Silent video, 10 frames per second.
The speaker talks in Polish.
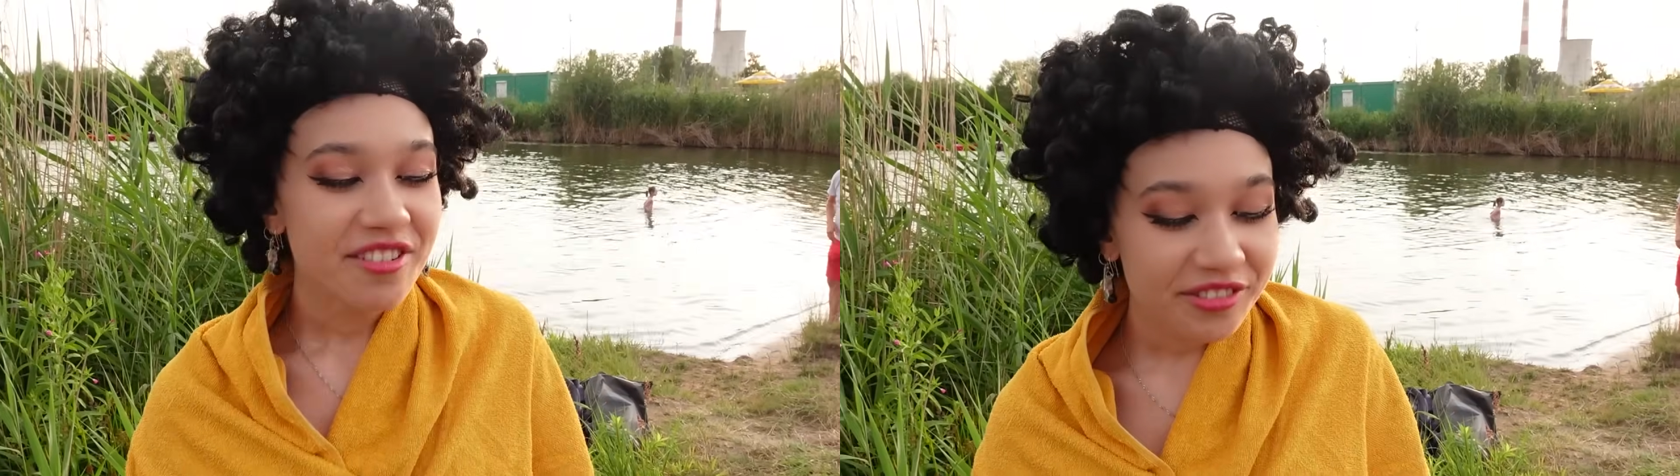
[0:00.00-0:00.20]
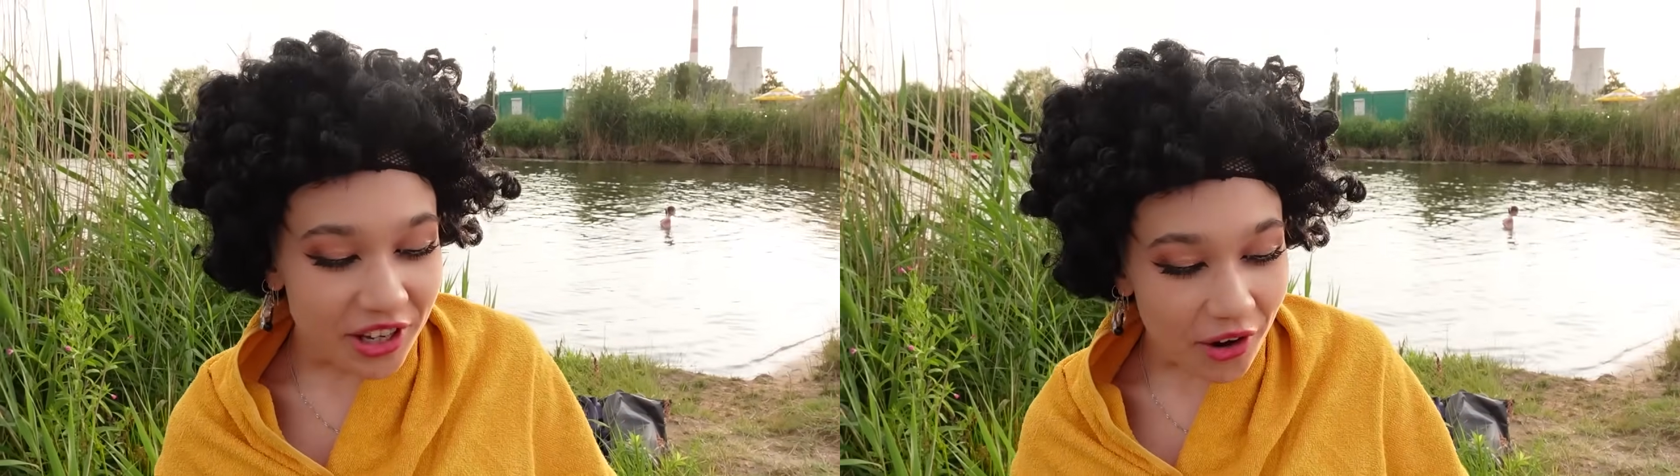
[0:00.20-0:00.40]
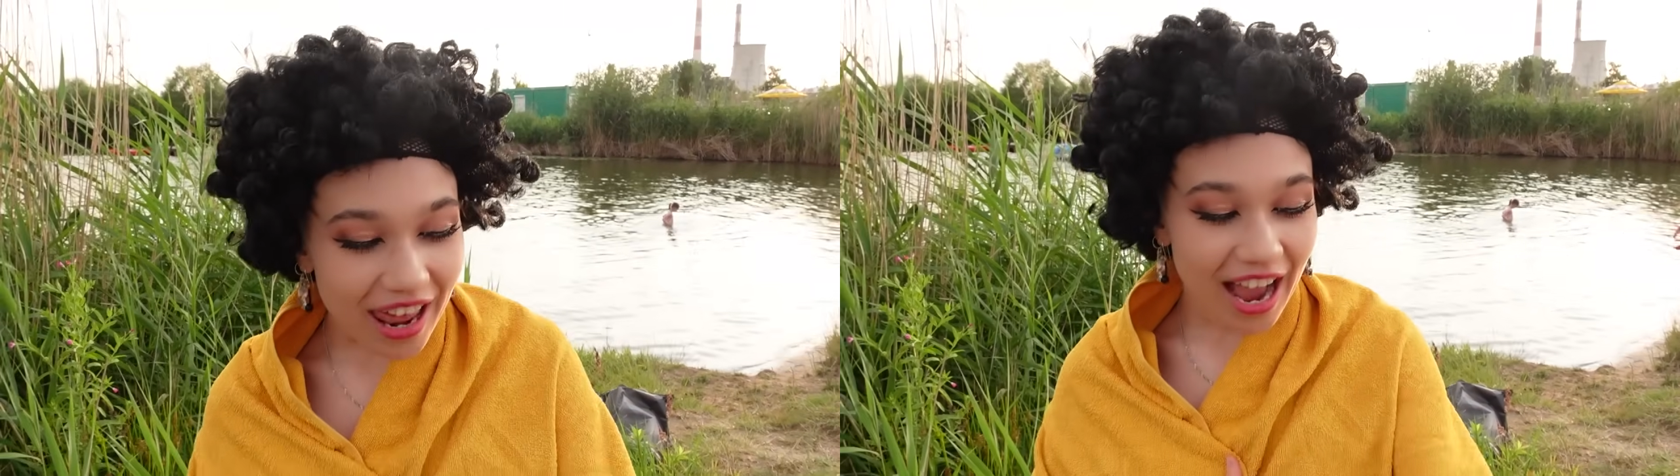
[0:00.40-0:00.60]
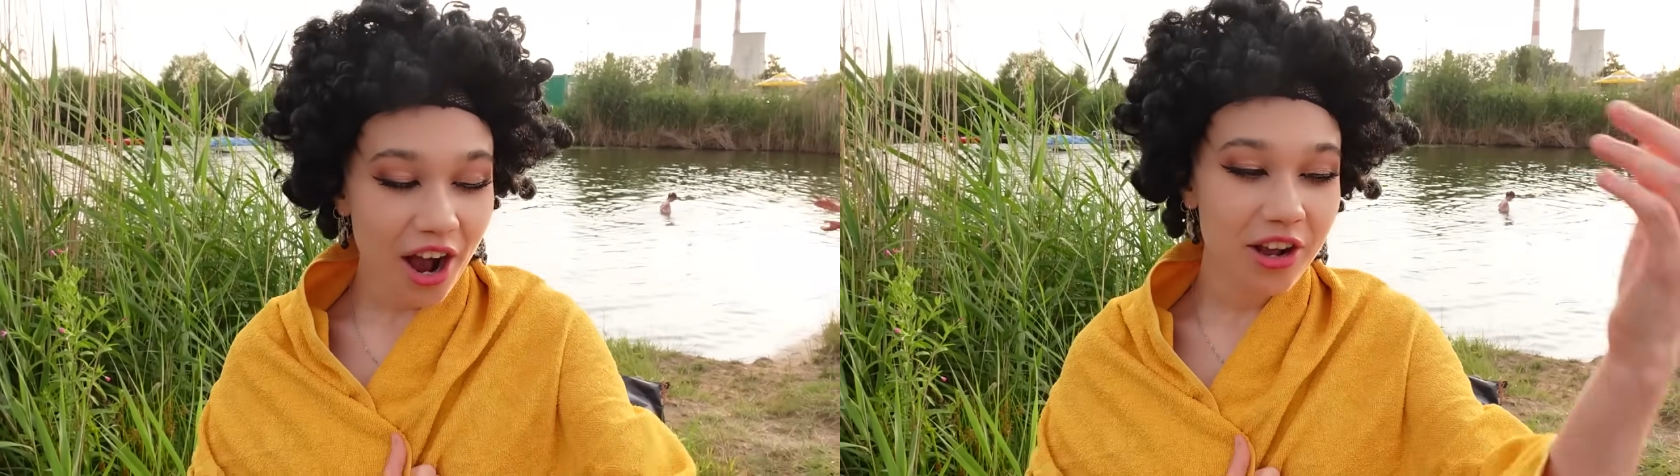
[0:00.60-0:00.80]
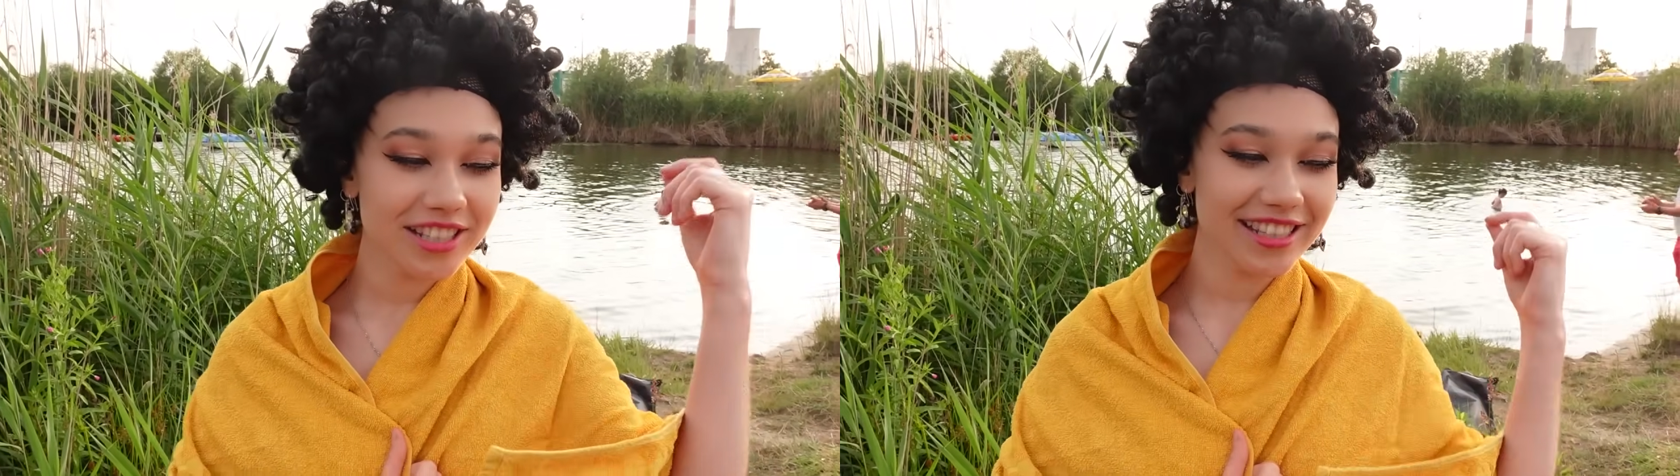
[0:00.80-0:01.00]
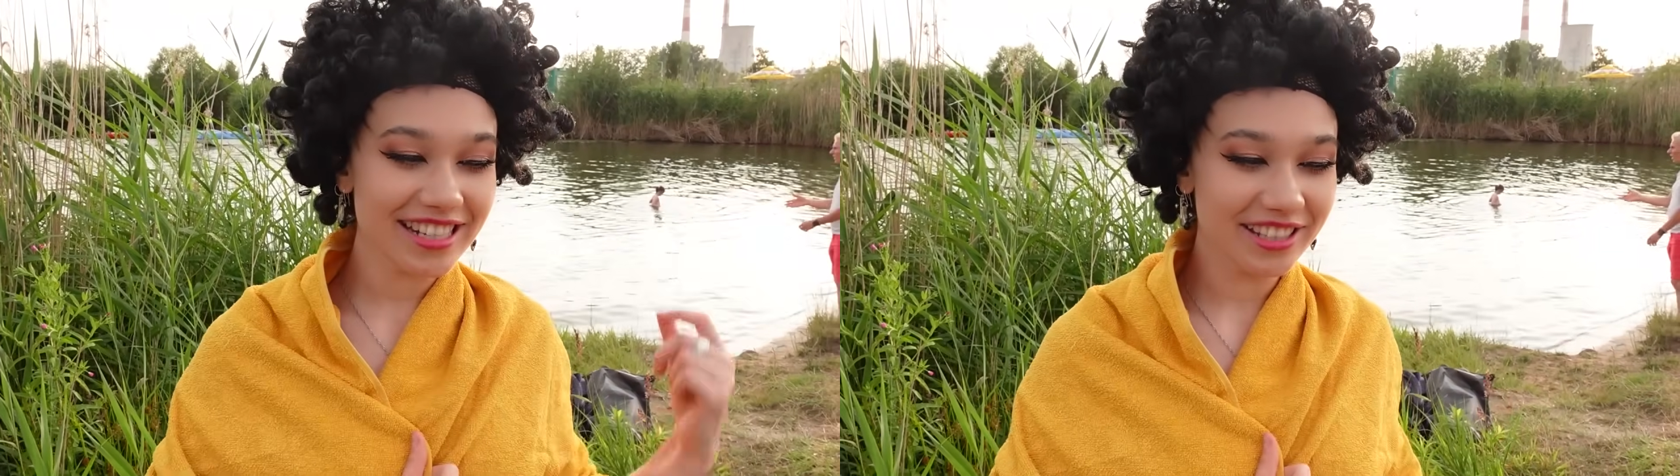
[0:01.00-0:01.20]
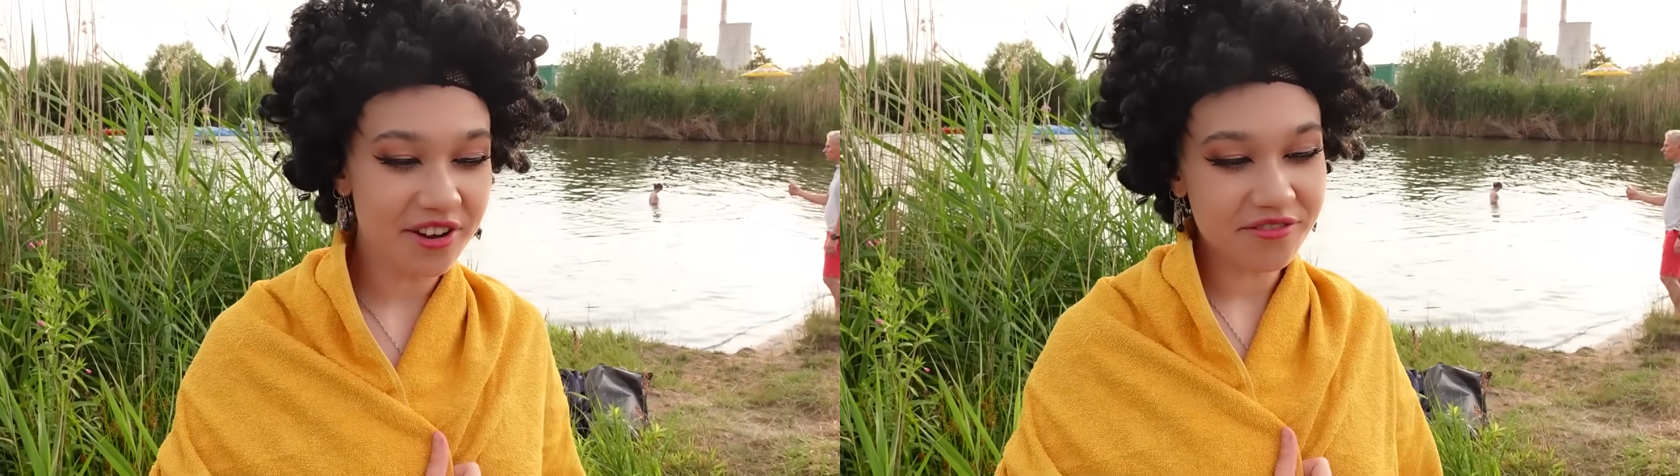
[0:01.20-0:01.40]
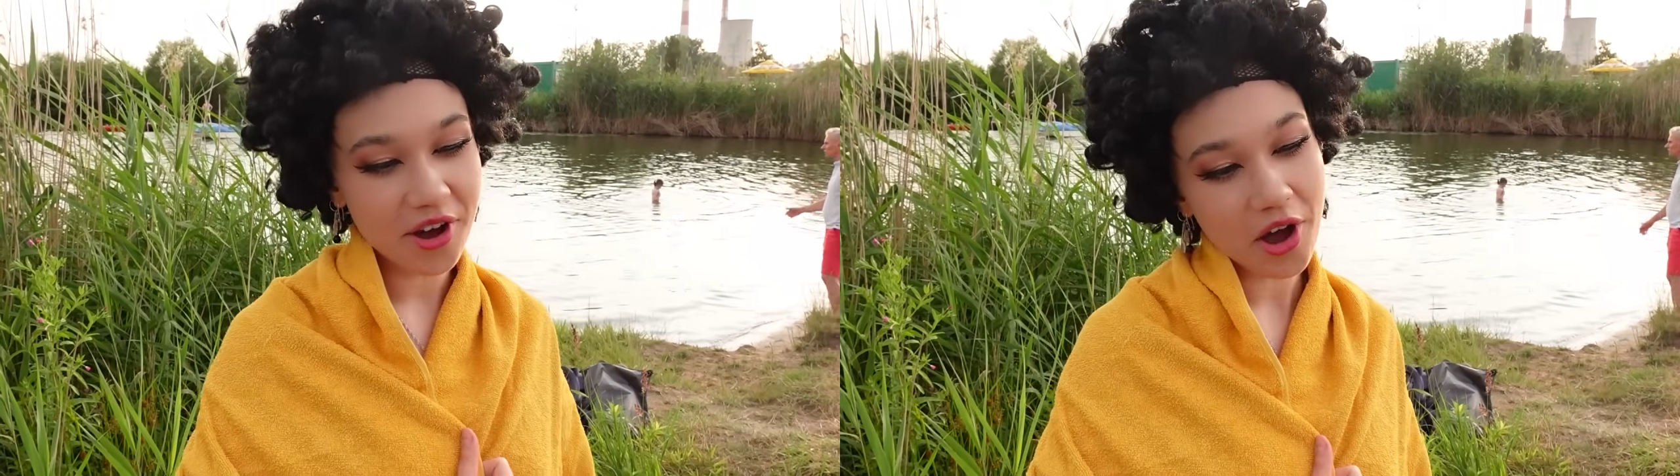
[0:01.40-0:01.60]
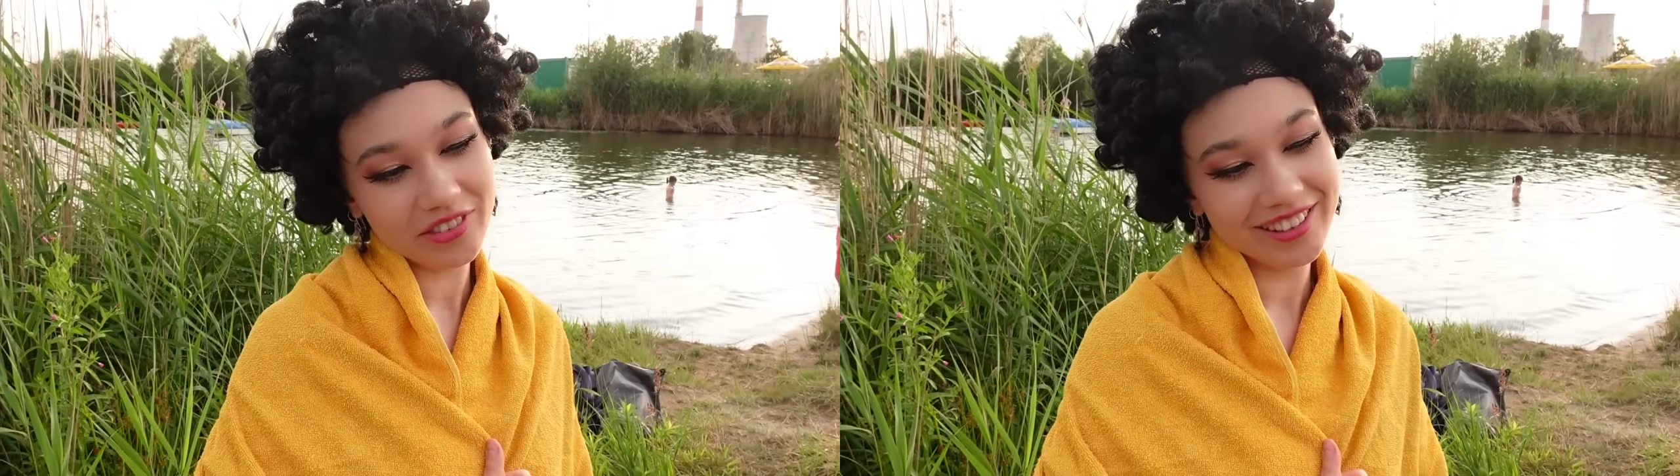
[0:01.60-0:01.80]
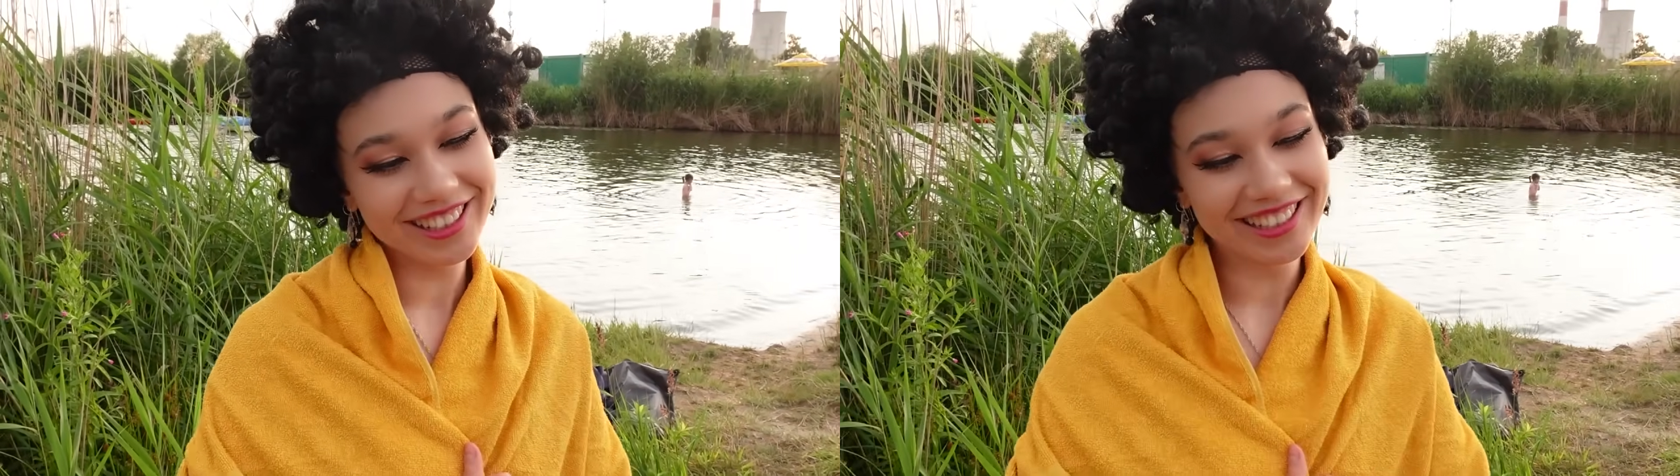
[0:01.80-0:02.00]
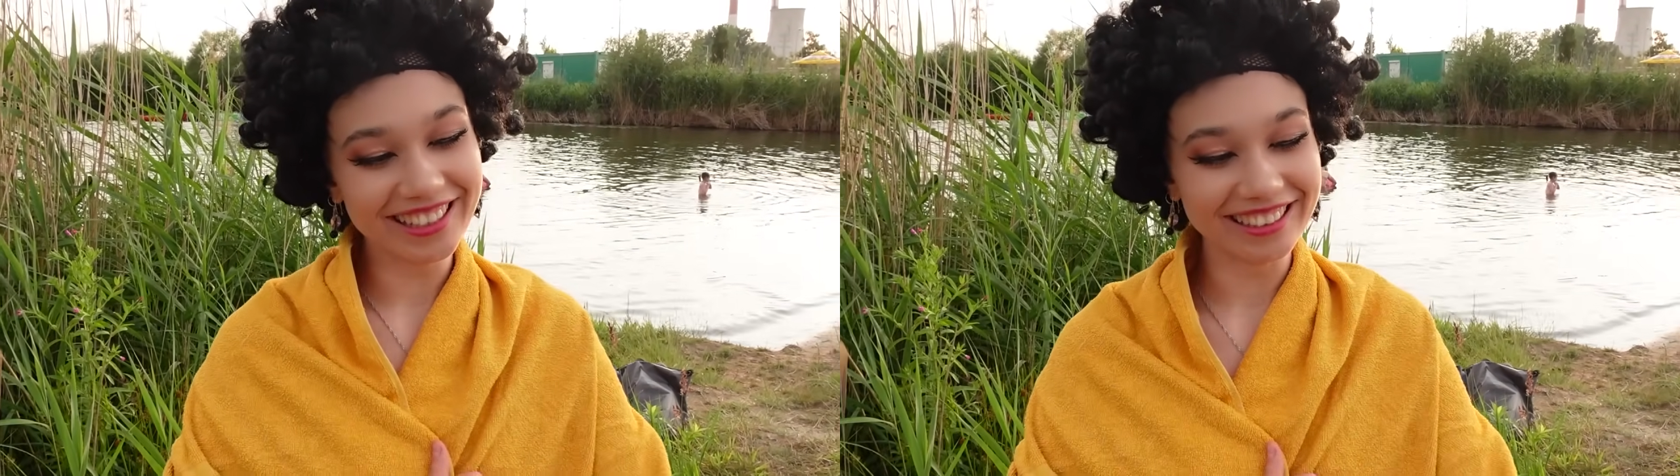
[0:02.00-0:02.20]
Wiola, chodź też do wody!